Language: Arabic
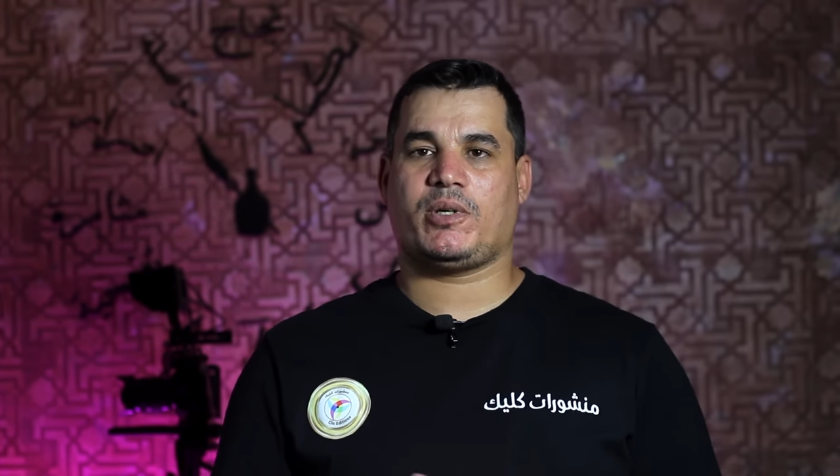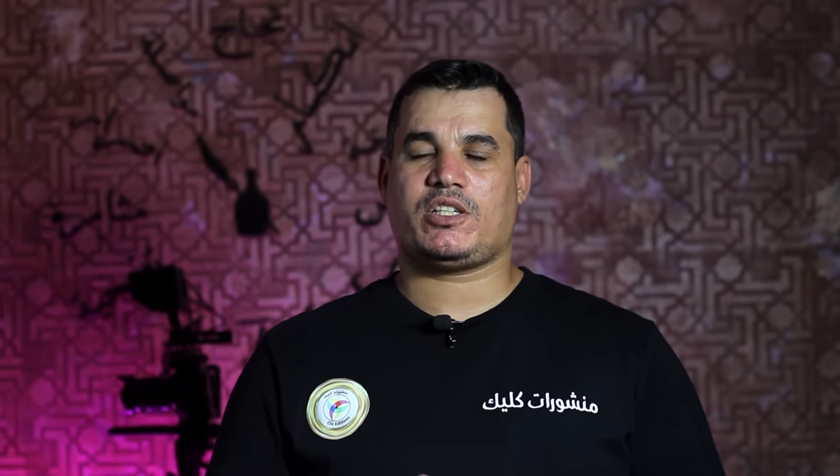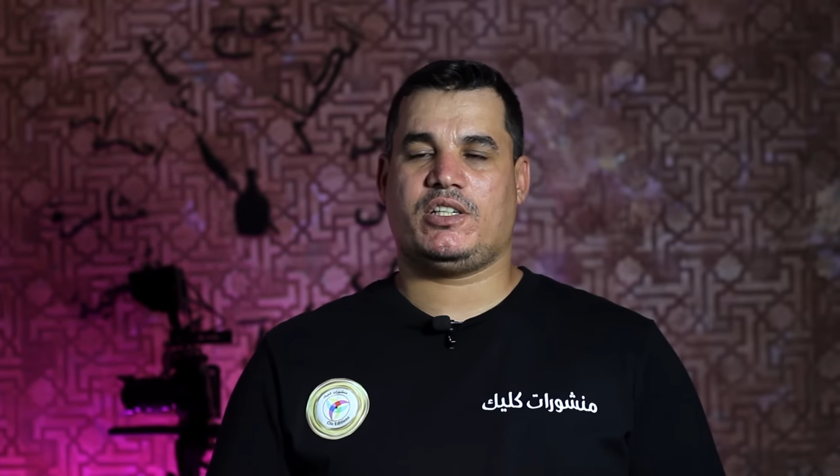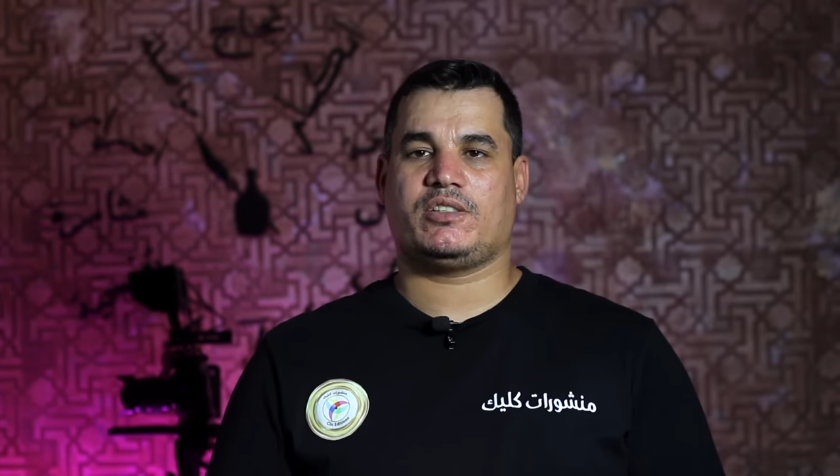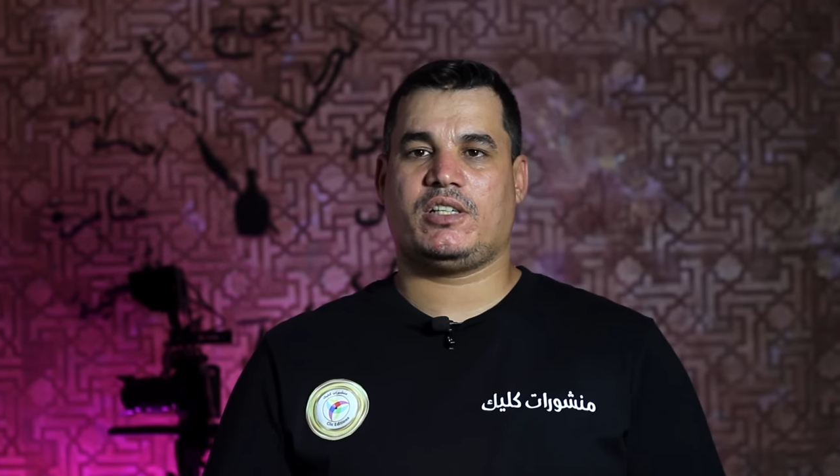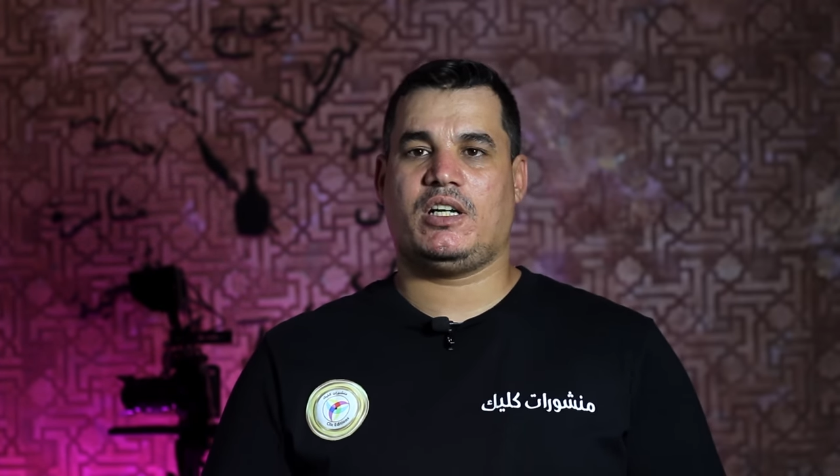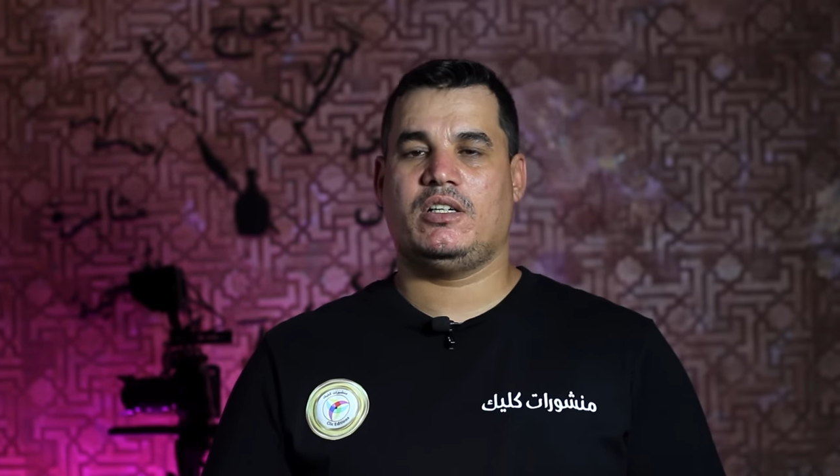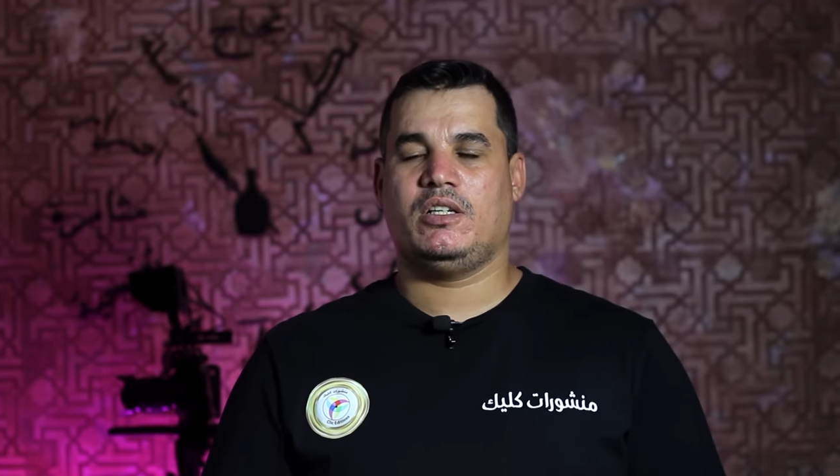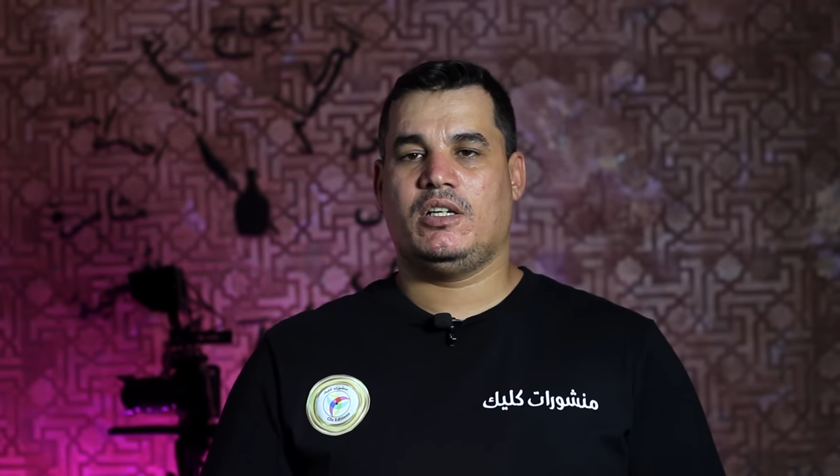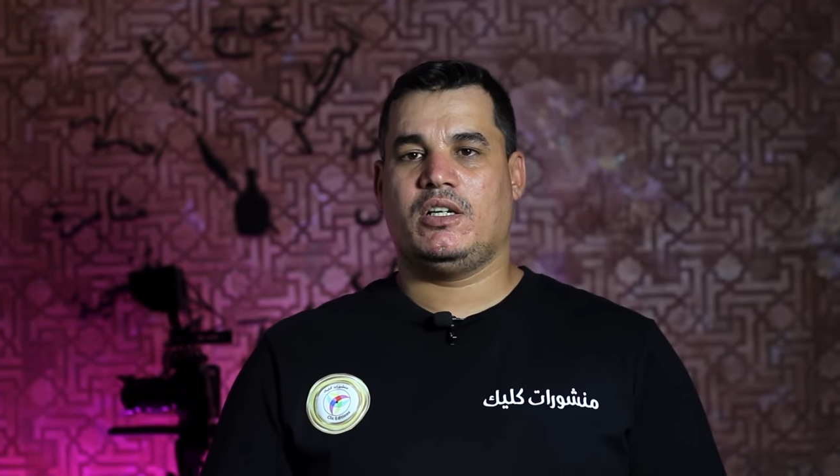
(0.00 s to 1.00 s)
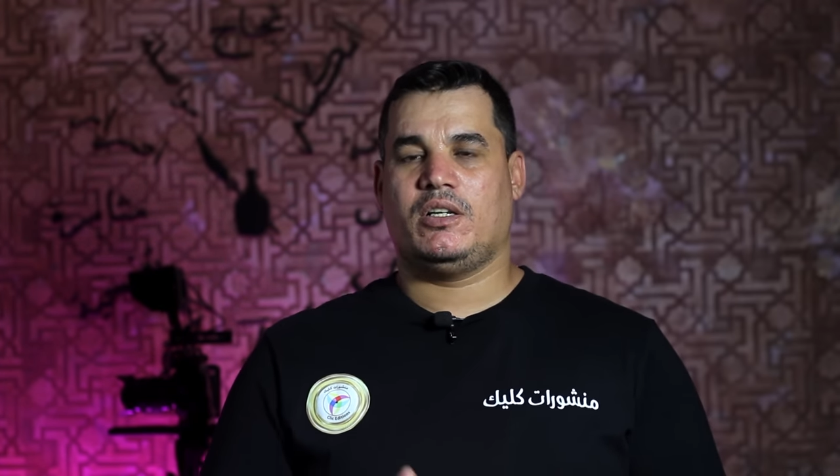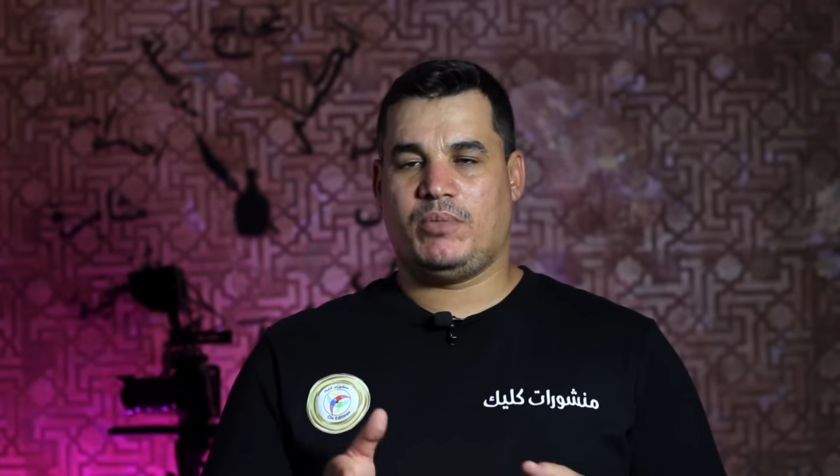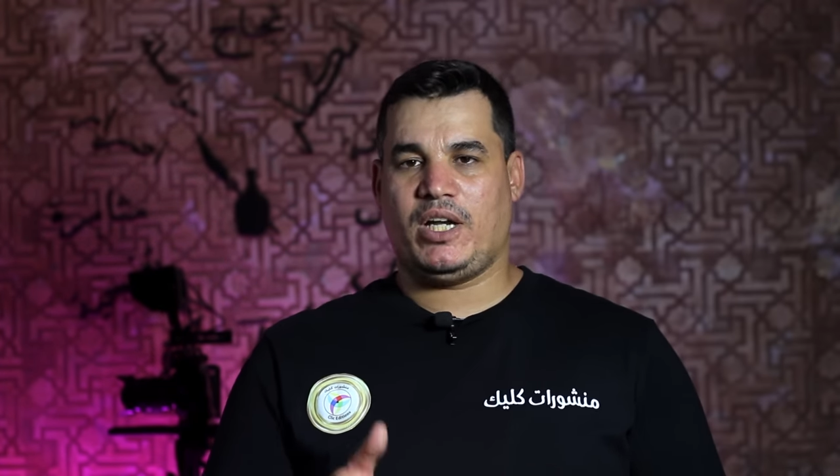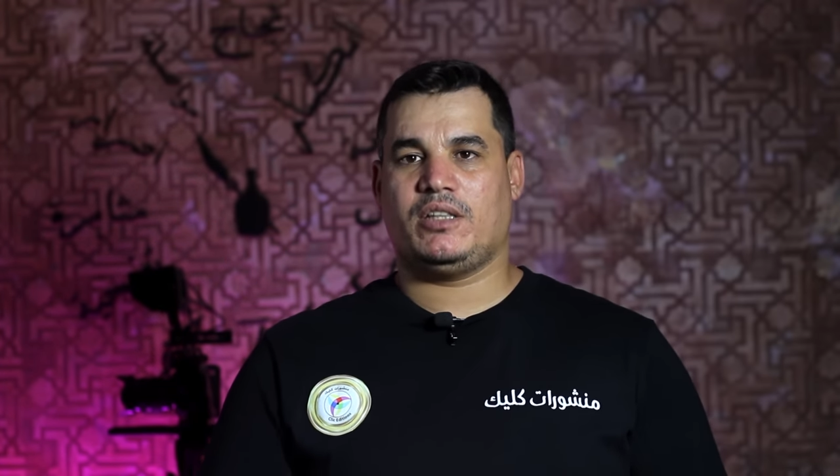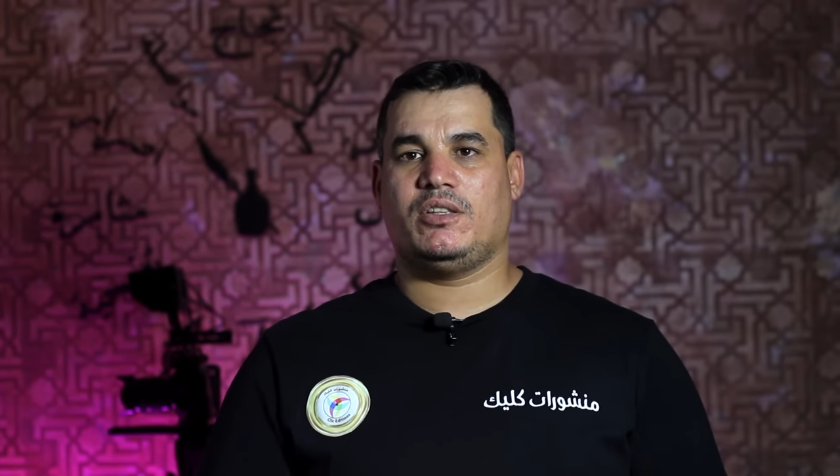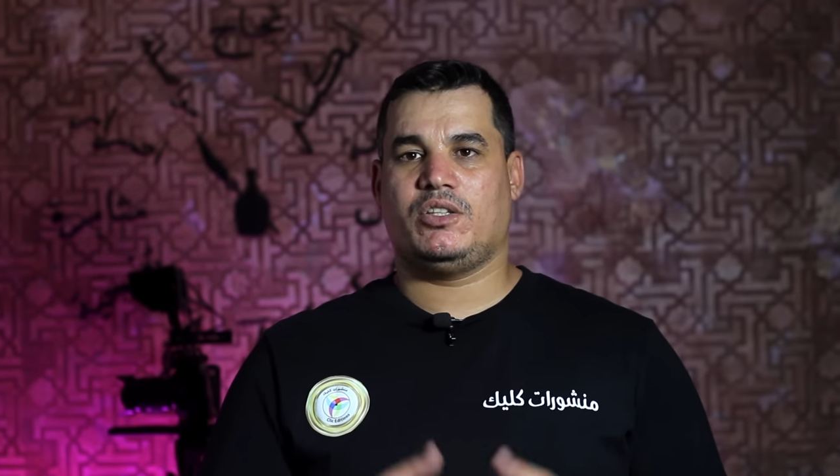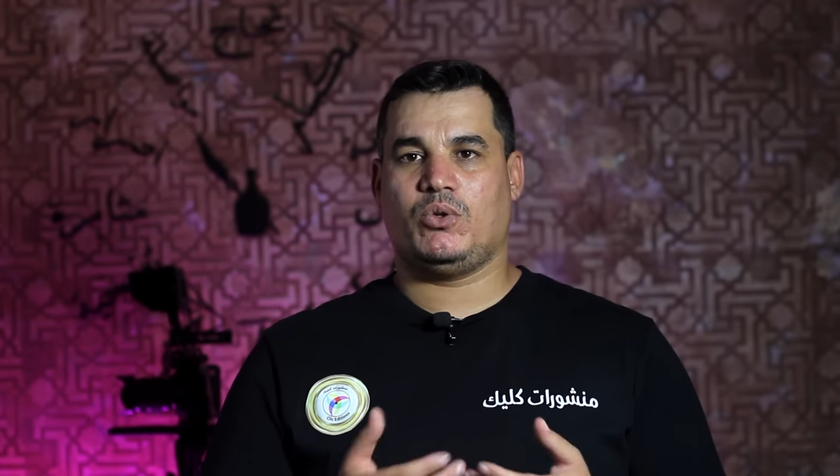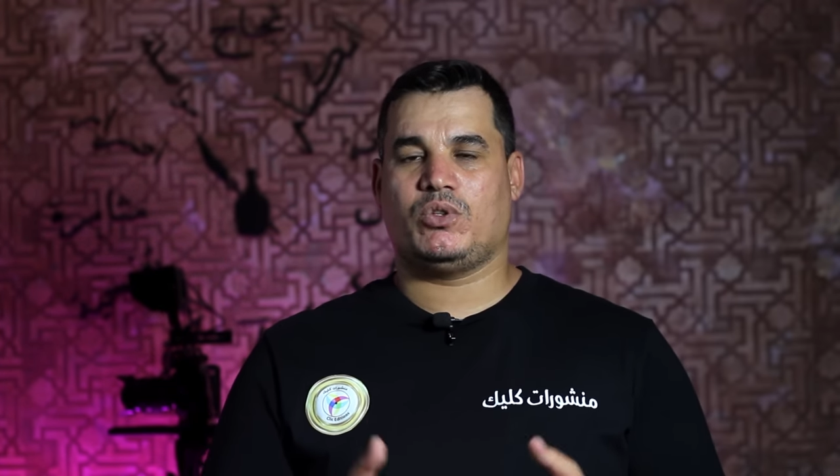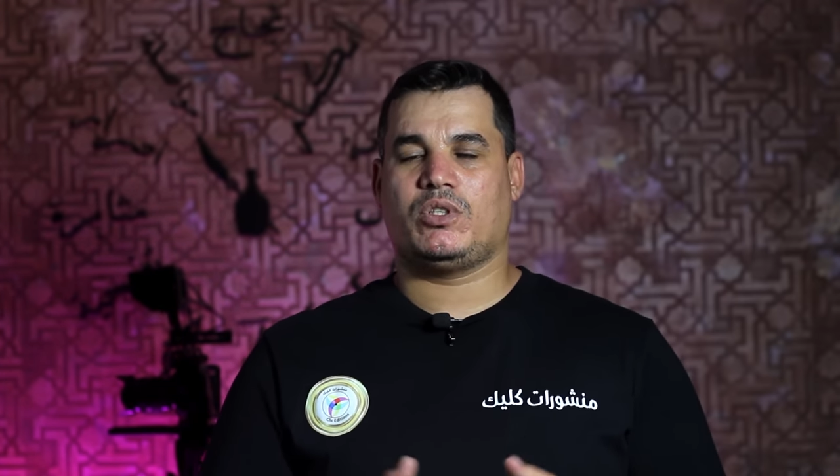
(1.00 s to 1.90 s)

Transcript: و14 حصه من بعد نديروا